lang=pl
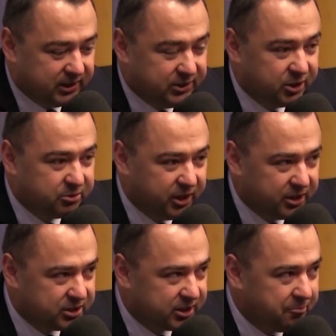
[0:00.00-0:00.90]
I dziękuję
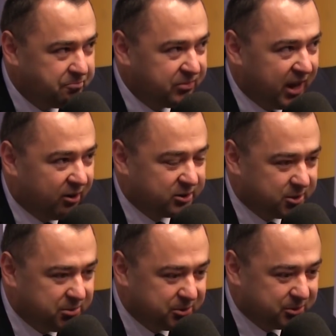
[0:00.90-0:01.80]
jeszcze
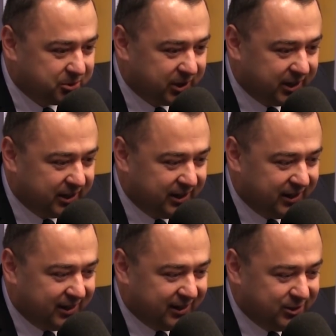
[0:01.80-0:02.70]
osobom, które
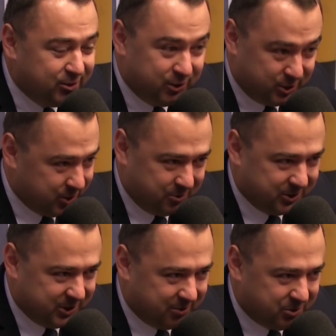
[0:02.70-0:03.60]
nie
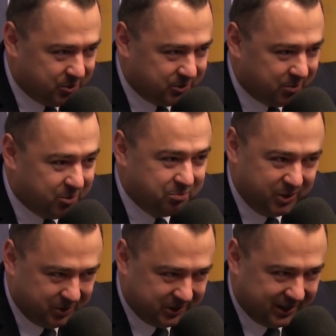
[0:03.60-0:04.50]
wierzyły, że nam się uda, bo
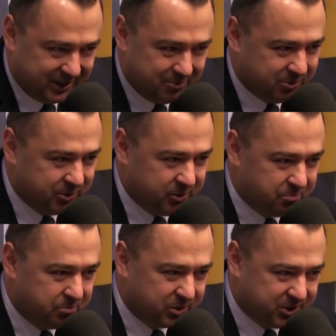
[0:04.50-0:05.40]
były takie. Mówiły,
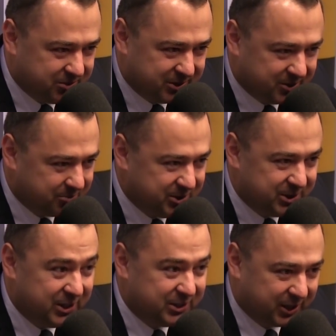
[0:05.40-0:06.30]
po co wy to
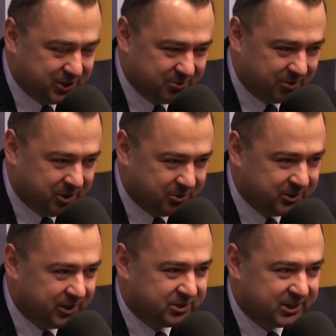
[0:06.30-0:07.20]
robicie i tak się wam nie
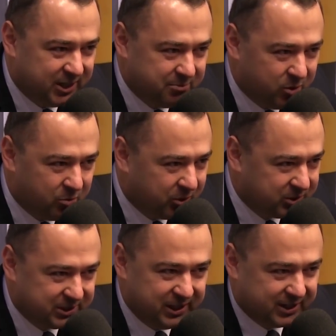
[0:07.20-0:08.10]
uda. W skali
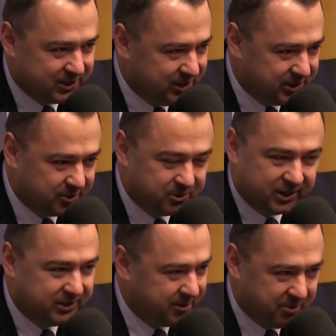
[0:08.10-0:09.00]
Małopolski jakaś Lisia
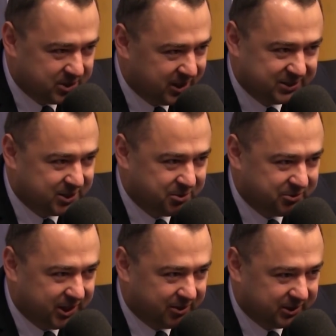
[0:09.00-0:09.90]
Góra nie ma szans, żeby
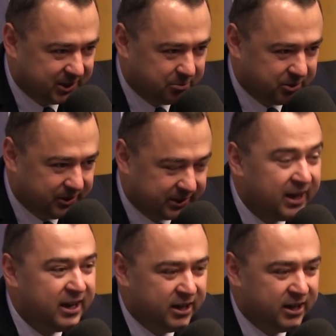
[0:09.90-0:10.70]
wygrała taki projekt.